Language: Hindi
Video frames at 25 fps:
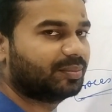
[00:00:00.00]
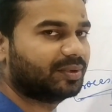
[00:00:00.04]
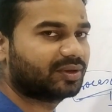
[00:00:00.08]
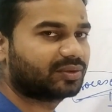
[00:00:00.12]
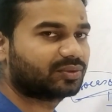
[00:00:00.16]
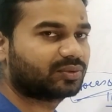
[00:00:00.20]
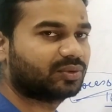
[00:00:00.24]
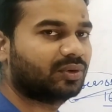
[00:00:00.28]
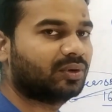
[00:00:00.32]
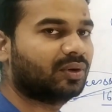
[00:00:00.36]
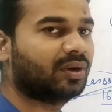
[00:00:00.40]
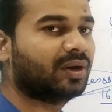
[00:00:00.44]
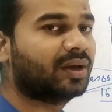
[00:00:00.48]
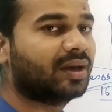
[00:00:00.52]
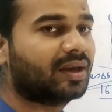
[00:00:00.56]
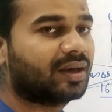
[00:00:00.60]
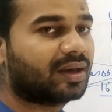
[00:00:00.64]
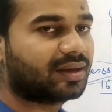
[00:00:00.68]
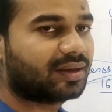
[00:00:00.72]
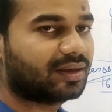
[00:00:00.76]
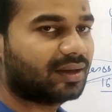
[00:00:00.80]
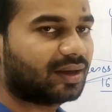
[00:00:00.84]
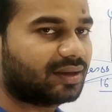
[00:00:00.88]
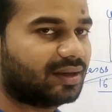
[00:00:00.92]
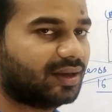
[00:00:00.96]
पेज को
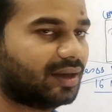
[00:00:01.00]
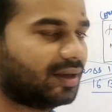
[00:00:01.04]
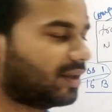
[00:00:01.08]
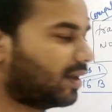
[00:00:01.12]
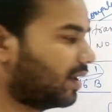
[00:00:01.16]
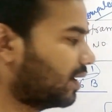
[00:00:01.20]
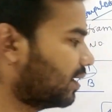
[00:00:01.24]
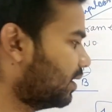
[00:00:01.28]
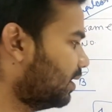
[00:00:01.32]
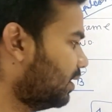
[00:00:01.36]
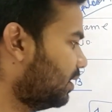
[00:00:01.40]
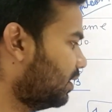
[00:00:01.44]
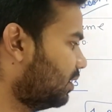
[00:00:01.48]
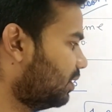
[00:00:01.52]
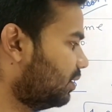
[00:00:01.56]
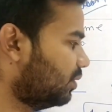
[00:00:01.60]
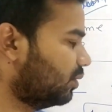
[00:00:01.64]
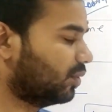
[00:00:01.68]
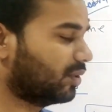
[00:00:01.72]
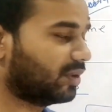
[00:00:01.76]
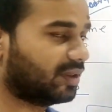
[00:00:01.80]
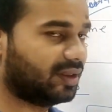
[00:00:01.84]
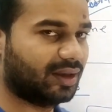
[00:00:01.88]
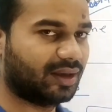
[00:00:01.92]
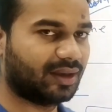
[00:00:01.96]
क्या किया जाएगा
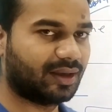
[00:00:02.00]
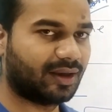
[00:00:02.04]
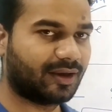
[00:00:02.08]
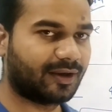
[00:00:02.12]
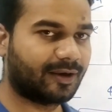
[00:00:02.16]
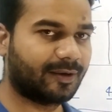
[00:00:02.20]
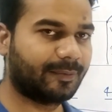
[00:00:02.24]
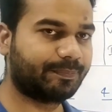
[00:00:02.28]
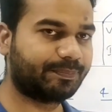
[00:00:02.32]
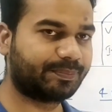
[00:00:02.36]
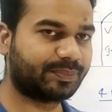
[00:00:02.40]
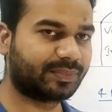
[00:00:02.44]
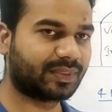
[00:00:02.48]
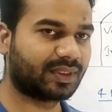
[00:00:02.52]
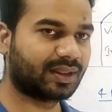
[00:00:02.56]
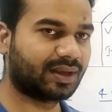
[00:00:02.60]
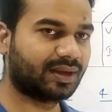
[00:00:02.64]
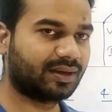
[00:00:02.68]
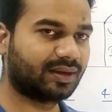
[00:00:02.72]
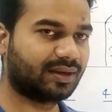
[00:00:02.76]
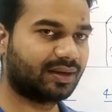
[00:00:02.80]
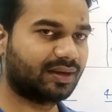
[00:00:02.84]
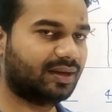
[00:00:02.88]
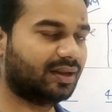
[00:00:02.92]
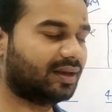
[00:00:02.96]
लोड किया जाएगा
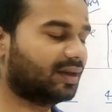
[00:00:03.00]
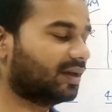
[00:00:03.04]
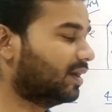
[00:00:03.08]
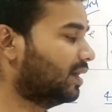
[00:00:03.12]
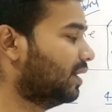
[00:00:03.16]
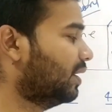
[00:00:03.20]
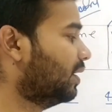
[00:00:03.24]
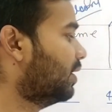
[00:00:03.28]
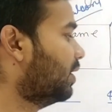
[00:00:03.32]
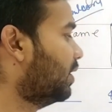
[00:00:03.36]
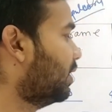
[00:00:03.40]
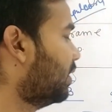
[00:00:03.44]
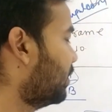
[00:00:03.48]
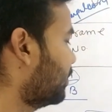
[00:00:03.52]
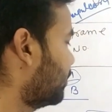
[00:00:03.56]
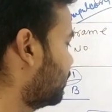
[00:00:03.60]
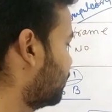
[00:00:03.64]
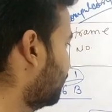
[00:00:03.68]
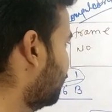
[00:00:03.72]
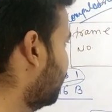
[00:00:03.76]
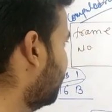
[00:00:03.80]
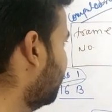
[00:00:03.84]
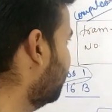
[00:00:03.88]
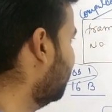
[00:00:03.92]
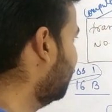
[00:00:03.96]
ठीक है
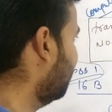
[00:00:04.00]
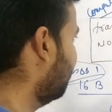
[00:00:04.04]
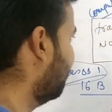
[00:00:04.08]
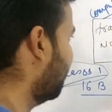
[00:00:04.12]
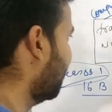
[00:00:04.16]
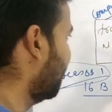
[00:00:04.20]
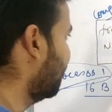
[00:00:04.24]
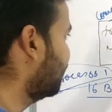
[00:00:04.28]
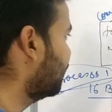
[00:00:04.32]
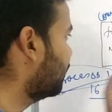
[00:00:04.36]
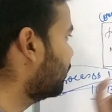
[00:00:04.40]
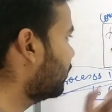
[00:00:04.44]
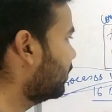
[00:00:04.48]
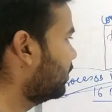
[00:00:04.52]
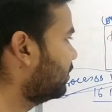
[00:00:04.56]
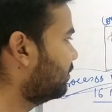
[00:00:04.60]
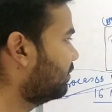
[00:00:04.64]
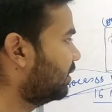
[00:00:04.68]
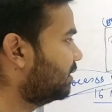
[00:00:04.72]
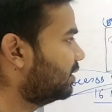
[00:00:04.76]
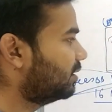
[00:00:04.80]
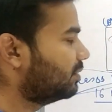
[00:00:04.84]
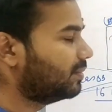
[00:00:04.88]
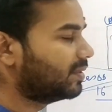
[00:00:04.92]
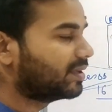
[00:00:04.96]
तो ये वैलिड और
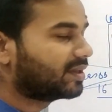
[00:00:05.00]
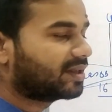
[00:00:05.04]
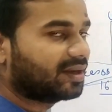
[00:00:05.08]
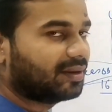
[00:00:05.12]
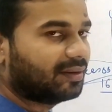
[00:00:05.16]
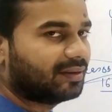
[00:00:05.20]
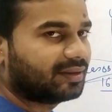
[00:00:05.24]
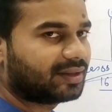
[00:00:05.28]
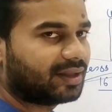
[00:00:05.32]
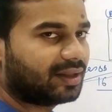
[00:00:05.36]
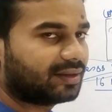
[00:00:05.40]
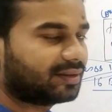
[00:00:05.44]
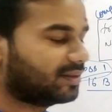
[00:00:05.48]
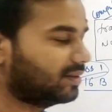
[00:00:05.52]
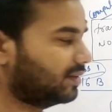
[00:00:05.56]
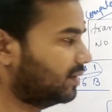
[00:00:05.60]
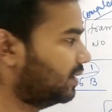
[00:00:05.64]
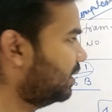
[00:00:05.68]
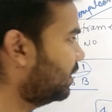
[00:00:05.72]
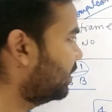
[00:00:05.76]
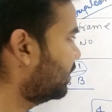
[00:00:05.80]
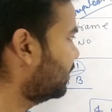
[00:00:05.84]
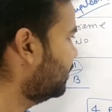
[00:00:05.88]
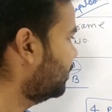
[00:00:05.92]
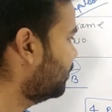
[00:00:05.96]
इनवैलिड बिट क्या बताती
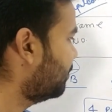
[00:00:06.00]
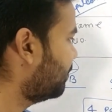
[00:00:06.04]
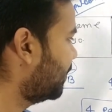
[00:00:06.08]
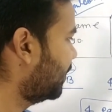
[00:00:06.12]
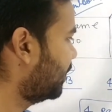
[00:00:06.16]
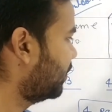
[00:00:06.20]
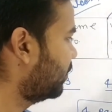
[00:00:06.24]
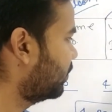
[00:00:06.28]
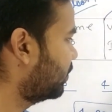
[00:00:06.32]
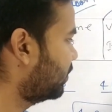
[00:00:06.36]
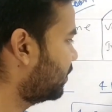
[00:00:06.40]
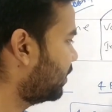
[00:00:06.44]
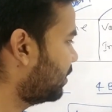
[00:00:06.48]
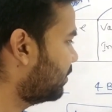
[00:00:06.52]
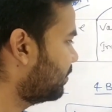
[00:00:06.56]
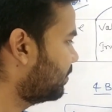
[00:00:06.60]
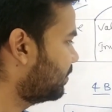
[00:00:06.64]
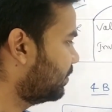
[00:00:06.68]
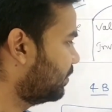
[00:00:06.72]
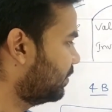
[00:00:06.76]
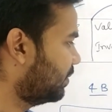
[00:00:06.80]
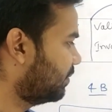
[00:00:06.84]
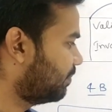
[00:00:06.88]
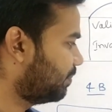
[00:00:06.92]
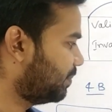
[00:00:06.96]
है कि ये पर्टिकुलर
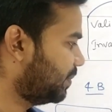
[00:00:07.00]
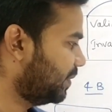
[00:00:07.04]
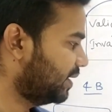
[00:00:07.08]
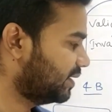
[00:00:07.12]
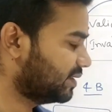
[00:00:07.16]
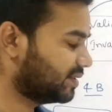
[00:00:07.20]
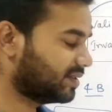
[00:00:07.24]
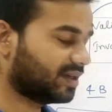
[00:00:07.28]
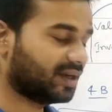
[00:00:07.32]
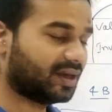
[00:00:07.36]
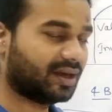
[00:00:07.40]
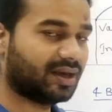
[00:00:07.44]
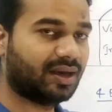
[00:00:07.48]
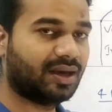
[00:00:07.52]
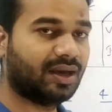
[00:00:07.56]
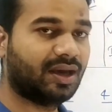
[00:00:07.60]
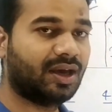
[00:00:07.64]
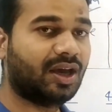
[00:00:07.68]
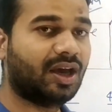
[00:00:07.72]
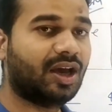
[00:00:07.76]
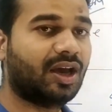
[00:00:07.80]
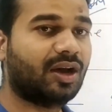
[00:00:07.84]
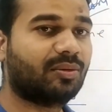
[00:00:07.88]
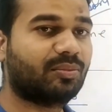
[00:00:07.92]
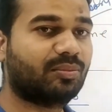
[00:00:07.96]
पेज है
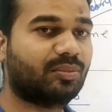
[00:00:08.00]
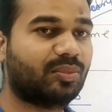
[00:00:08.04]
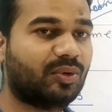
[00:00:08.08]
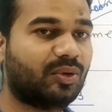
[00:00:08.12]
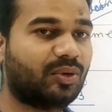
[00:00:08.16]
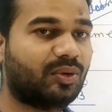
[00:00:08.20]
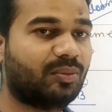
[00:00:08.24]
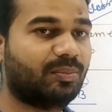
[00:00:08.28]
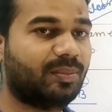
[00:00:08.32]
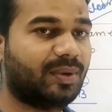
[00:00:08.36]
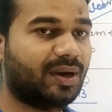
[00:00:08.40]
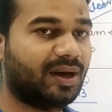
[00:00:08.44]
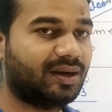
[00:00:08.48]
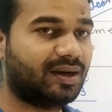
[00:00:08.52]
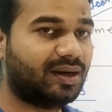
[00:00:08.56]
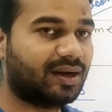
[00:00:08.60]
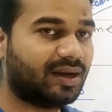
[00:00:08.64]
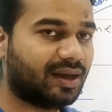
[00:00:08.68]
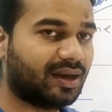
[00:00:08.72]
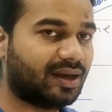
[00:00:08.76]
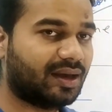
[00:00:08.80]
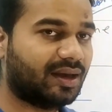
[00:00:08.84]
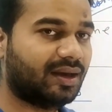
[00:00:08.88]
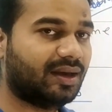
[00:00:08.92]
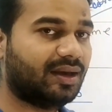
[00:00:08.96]
वो वैलिड
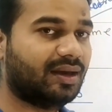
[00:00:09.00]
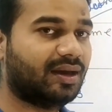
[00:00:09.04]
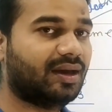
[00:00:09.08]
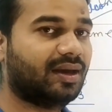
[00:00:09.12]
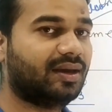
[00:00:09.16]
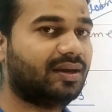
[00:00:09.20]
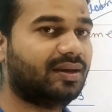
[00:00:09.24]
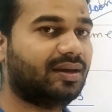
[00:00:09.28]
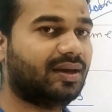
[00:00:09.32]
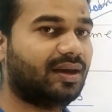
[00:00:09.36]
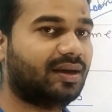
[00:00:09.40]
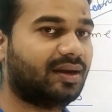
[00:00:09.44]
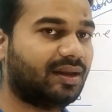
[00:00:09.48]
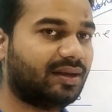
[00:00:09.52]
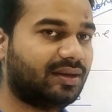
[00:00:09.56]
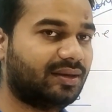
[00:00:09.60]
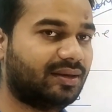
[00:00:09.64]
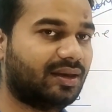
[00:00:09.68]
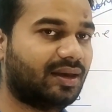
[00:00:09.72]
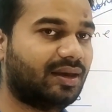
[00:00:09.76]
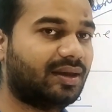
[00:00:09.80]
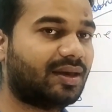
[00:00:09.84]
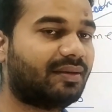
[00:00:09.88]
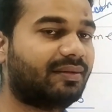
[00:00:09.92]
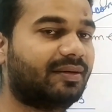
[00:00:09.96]
है या नहीं
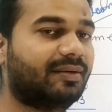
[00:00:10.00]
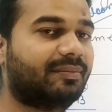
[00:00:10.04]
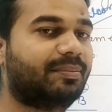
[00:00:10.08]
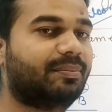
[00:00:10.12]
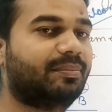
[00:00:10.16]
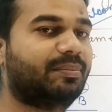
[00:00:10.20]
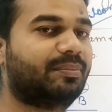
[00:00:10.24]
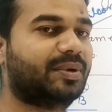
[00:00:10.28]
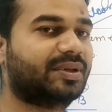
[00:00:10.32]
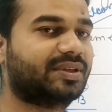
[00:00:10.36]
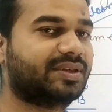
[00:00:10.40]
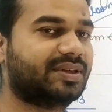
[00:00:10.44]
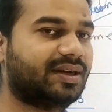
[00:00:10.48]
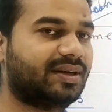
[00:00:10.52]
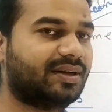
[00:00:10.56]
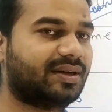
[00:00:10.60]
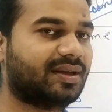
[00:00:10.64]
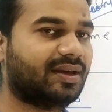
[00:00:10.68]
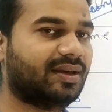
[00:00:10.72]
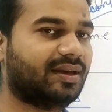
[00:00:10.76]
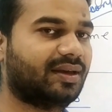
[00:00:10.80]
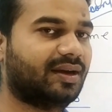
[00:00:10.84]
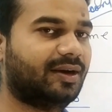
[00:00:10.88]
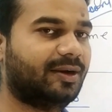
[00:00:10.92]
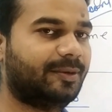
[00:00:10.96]
है या फिर प्रेजेंट
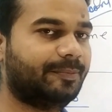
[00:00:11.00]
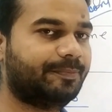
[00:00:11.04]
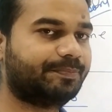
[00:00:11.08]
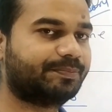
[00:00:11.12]
है या